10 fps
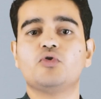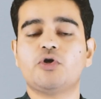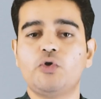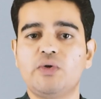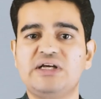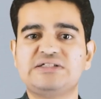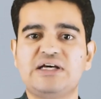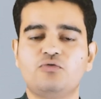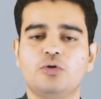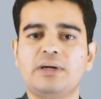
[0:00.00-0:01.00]
कोई क्यूरीज हैं
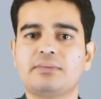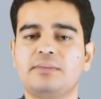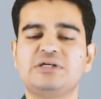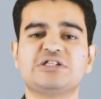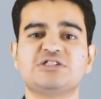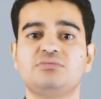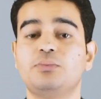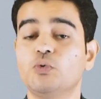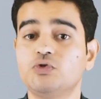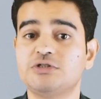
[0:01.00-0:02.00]
वो भी आप कमेंट सेक्शन में
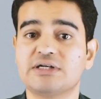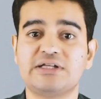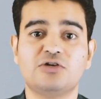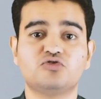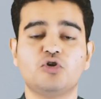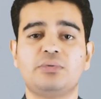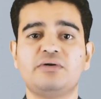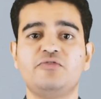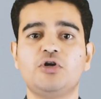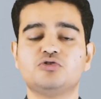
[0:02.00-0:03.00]
पूछ सकते हैं उसके ऊपर
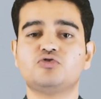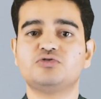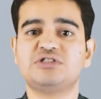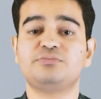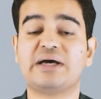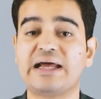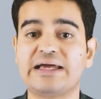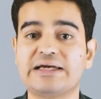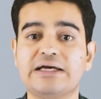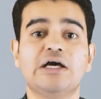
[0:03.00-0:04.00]
हम वीडियोस कोर्सेज
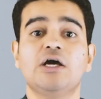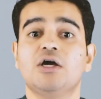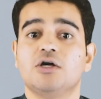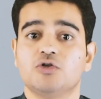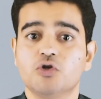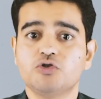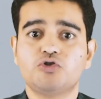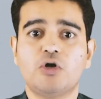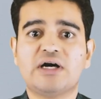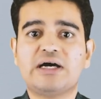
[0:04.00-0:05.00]
बनाएंगे
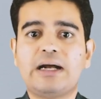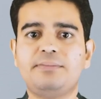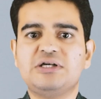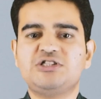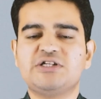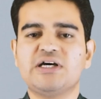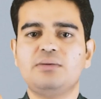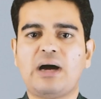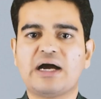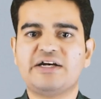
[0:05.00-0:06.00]
दोस्तों अगर आप डिजिटल
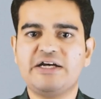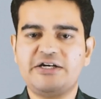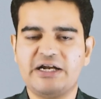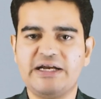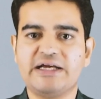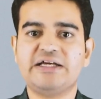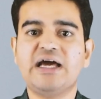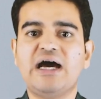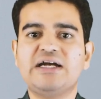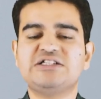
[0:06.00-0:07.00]
मार्केटिंग ट्रेनिंग
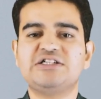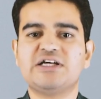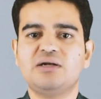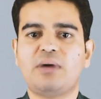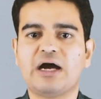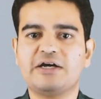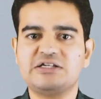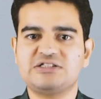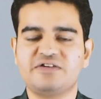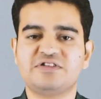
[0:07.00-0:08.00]
या डिजिटल
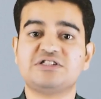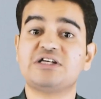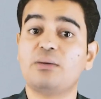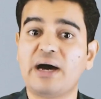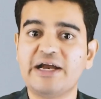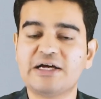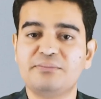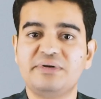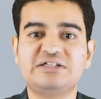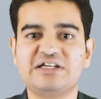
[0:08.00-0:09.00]
मार्केटिंग सर्विसेज हमारी
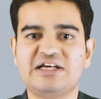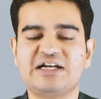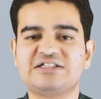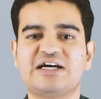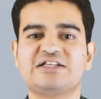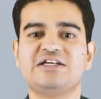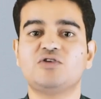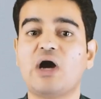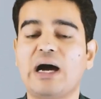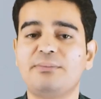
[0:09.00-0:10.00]
कंपनी से लेना चाहते हैं
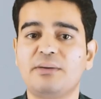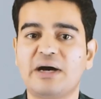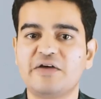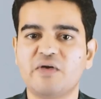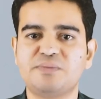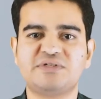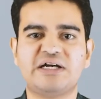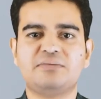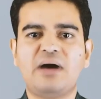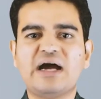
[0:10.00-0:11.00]
तो आप हमारी
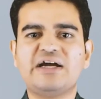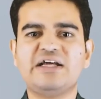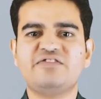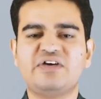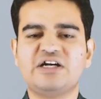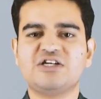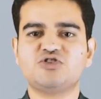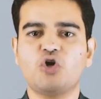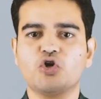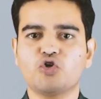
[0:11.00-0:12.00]
वेबसाइट मार्केटिंग
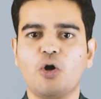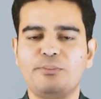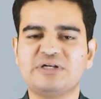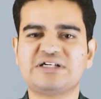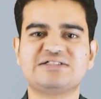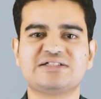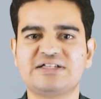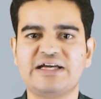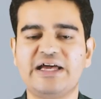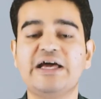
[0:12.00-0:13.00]
पर जा
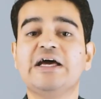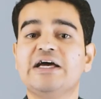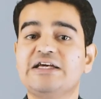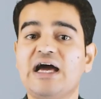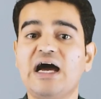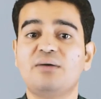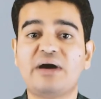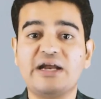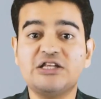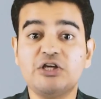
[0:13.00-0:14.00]
सकते हैं या
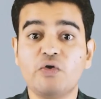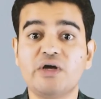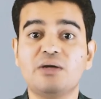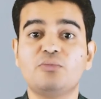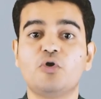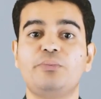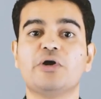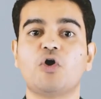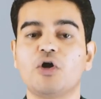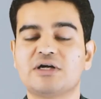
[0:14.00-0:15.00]
हमारे दिए हुए नंबरों पर
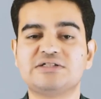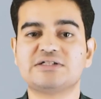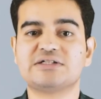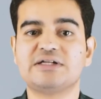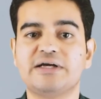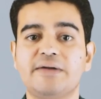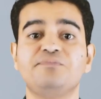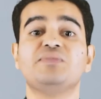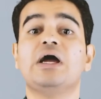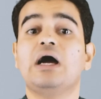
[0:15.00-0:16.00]
कॉल कर सकते हैं
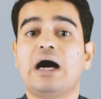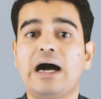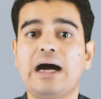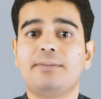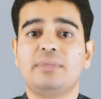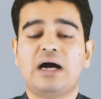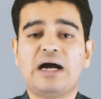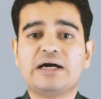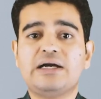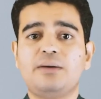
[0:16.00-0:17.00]
आप
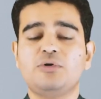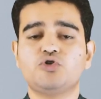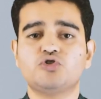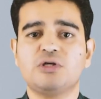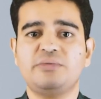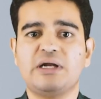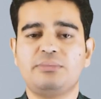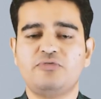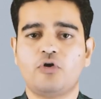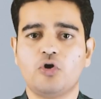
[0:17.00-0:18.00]
अगर हमें सोशल मीडिया
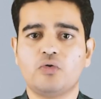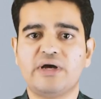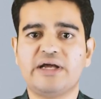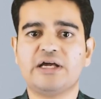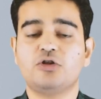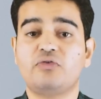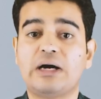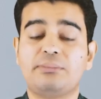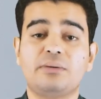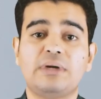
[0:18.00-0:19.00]
पे फॉलो करेंगे तो वहां
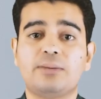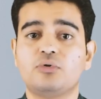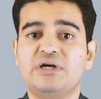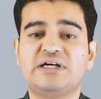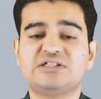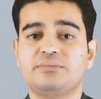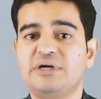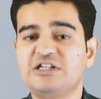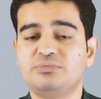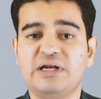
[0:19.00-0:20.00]
पर भी आपको लेटेस्ट
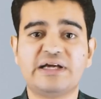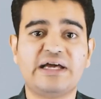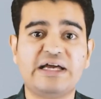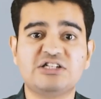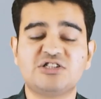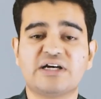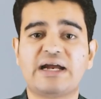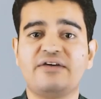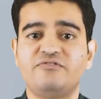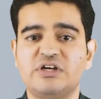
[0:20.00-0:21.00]
अपडेट्स मिलेंगे
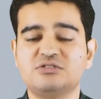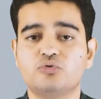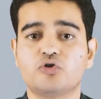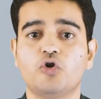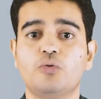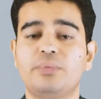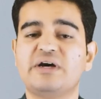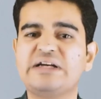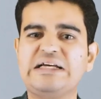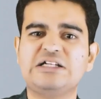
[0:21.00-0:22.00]
इंस्टाग्राम फेसबुक के
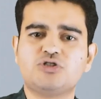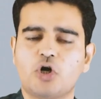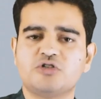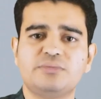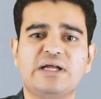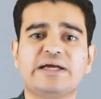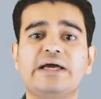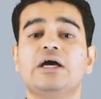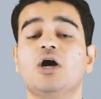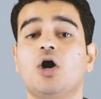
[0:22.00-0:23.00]
ऊपर रील शॉर्ट्स मिलेंगे
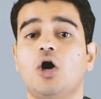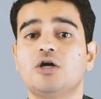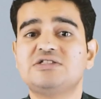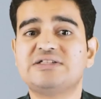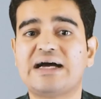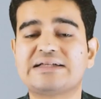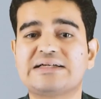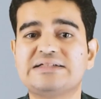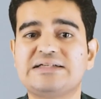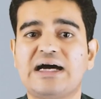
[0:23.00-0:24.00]
और साथ
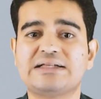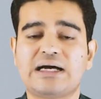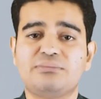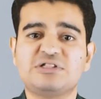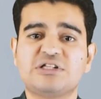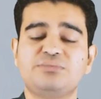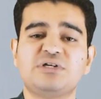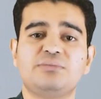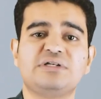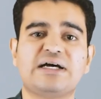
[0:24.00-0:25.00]
के साथ आप
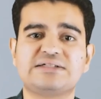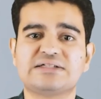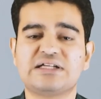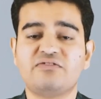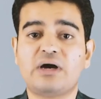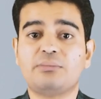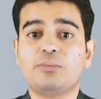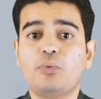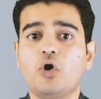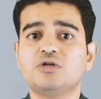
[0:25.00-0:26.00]
डिस्क्रिप्शन में जा सकते हैं वहां
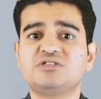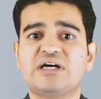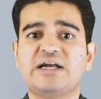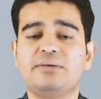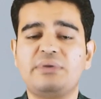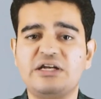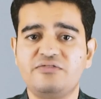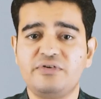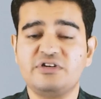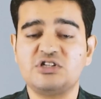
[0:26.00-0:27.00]
पर बहुत सारे
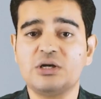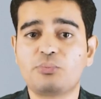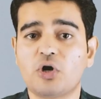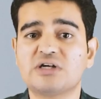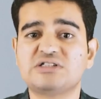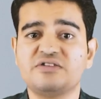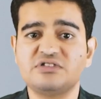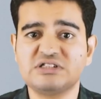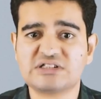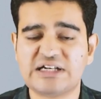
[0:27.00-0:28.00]
बेनिफिशियल प्रोडक्ट
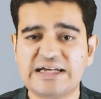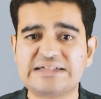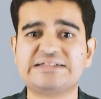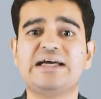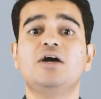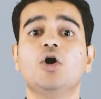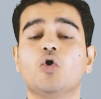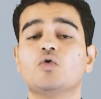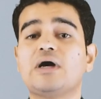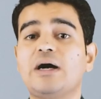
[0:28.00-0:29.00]
सर्विसेज के लिंक्स हैं
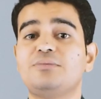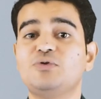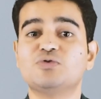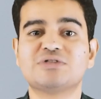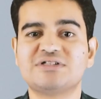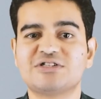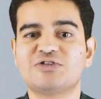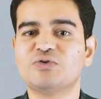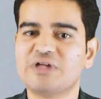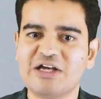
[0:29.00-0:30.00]
उनका आप यूज कर
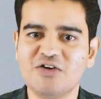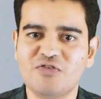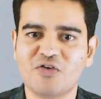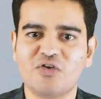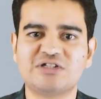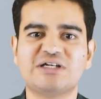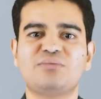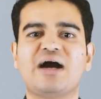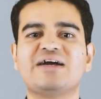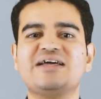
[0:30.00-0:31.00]
सकते हो थैंक यू फॉर वॉचिंग
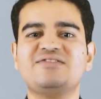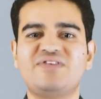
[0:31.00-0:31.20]
मार्केटिंग